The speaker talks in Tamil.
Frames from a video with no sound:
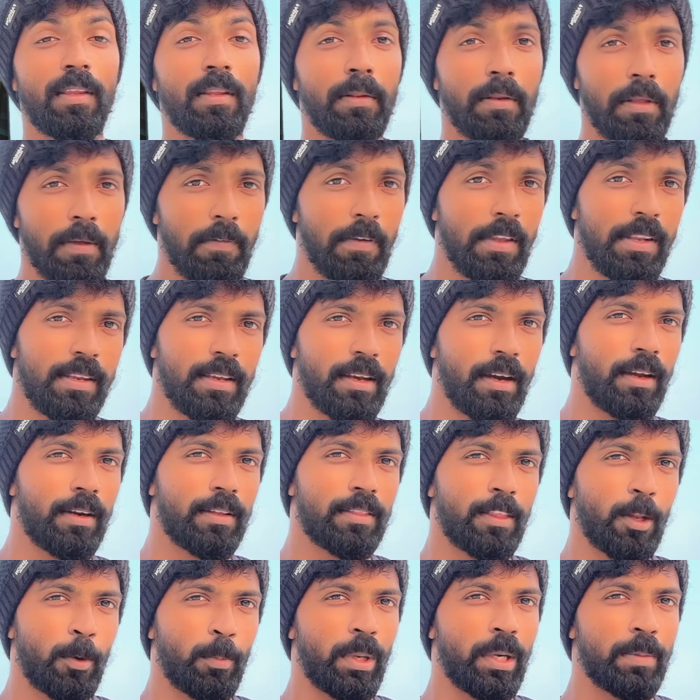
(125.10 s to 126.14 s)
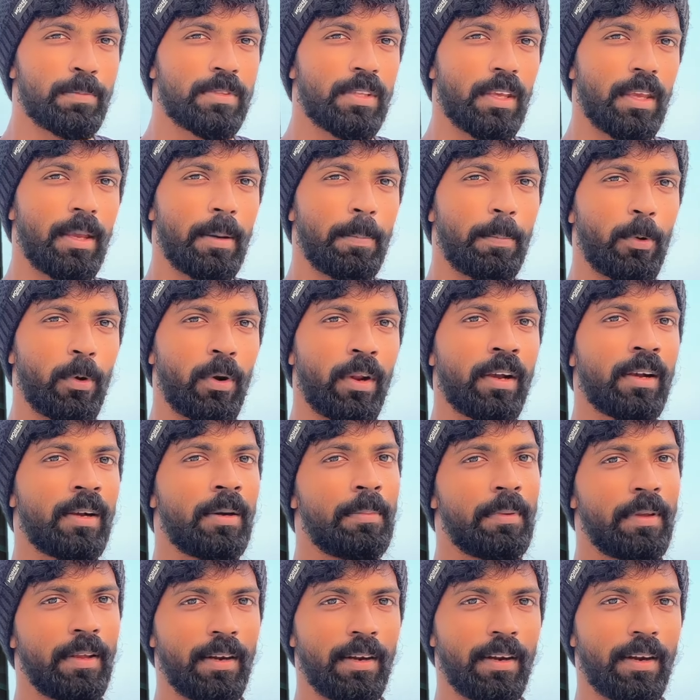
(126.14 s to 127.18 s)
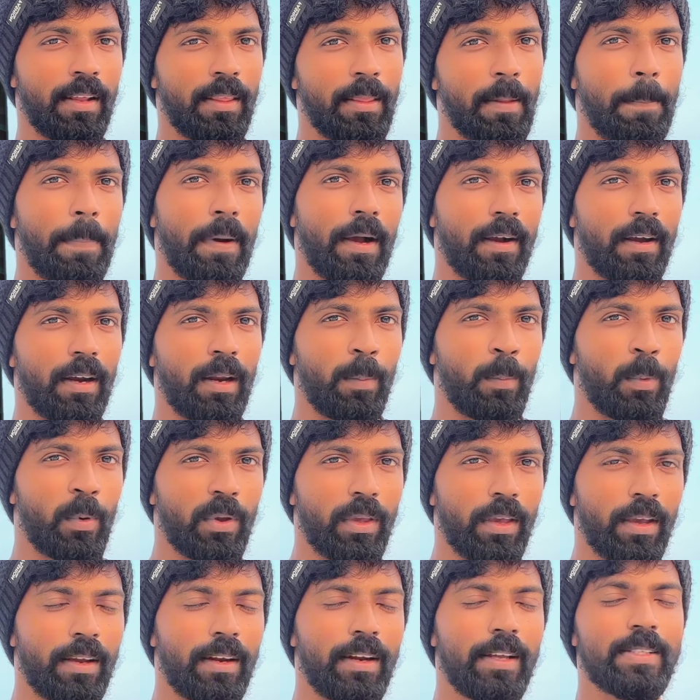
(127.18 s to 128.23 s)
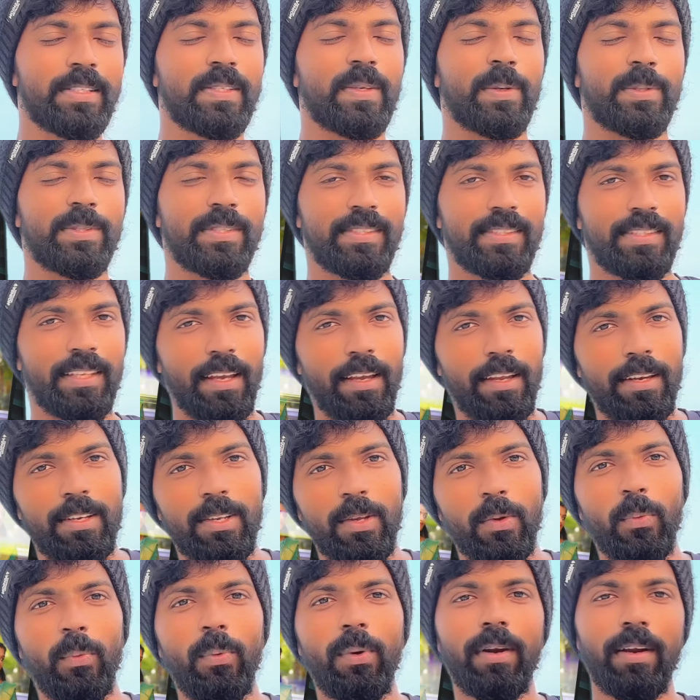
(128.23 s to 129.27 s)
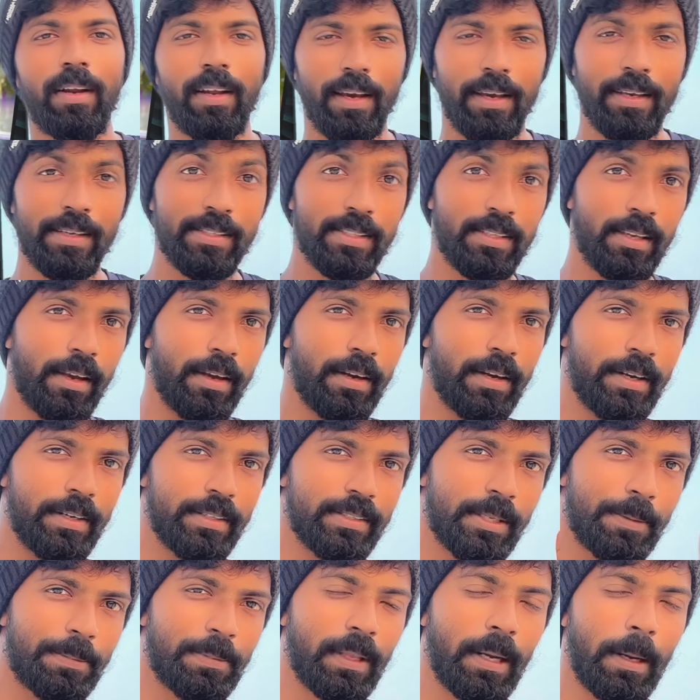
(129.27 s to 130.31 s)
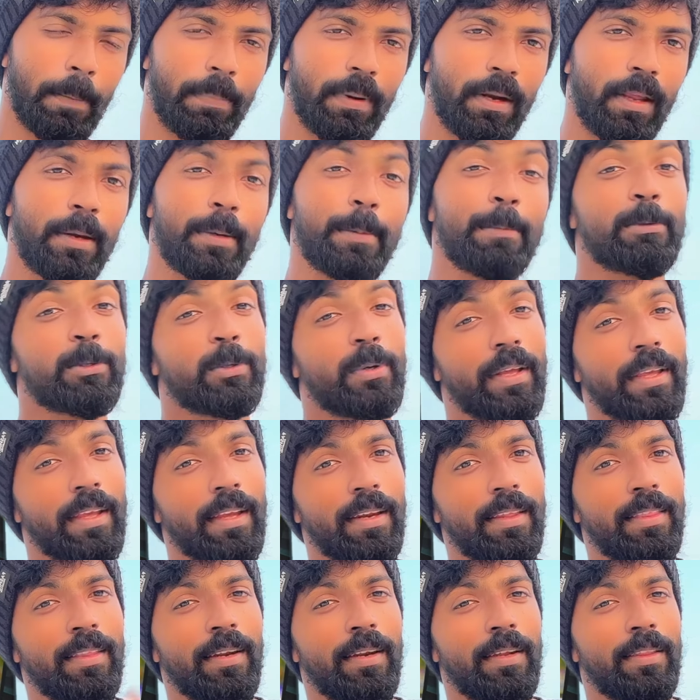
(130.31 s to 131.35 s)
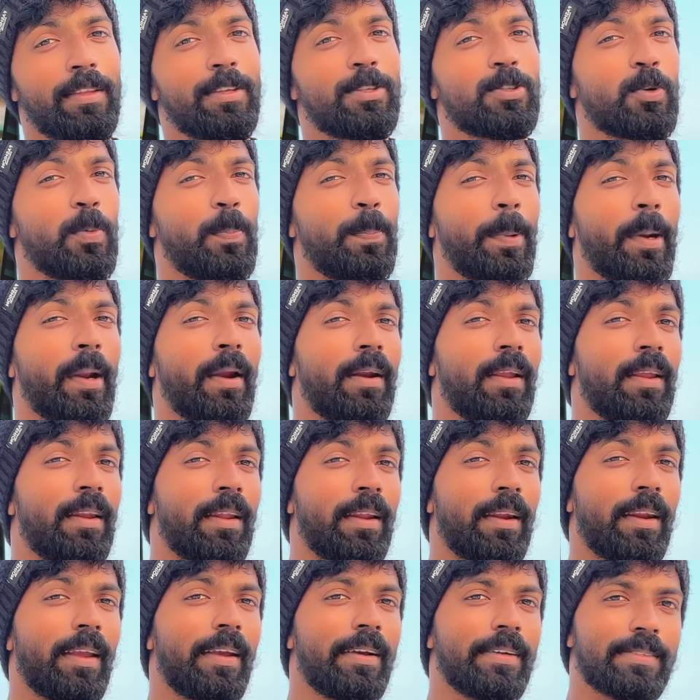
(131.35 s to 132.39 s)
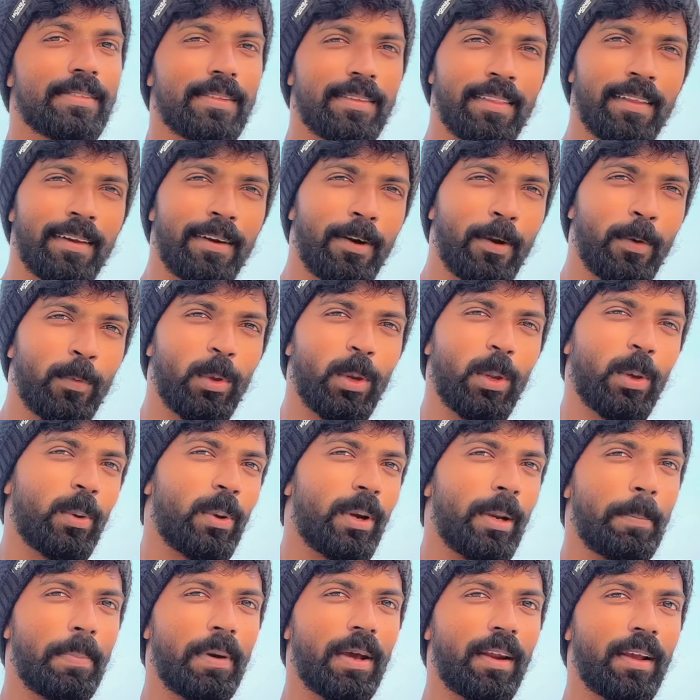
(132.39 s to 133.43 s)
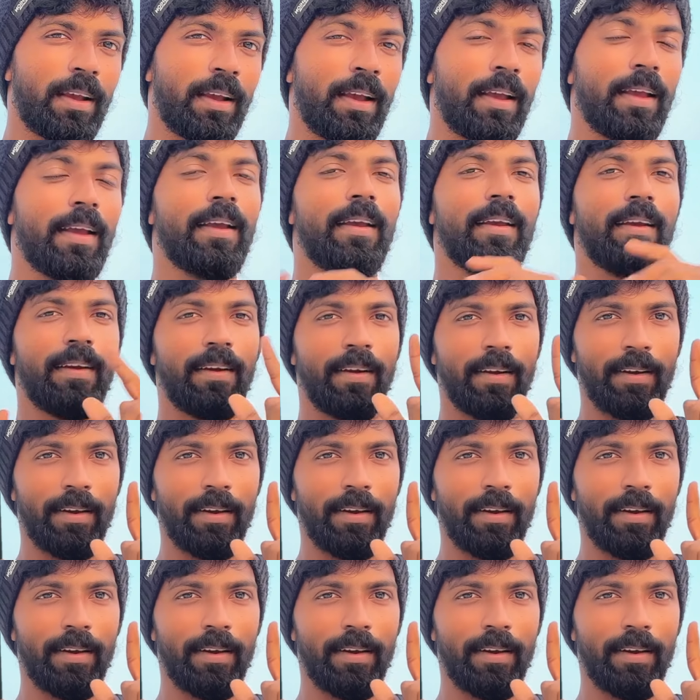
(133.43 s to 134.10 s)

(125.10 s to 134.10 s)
நிவின் யாரை திருமணம் செய்ய போகிறாங்க அப்படின்றத பார்க்கலாம் ஓகேங்களா ஸோ ஸ்டேட்யூன் லைக் ஷேர் அண்ட் சப்ஸ்கிரைப் பண்ணிடும் சொல்லிக்கிறேன் இந்த சூப்பரான நிறைய அசத்தலான வீடியோக்களை பாருங்கள்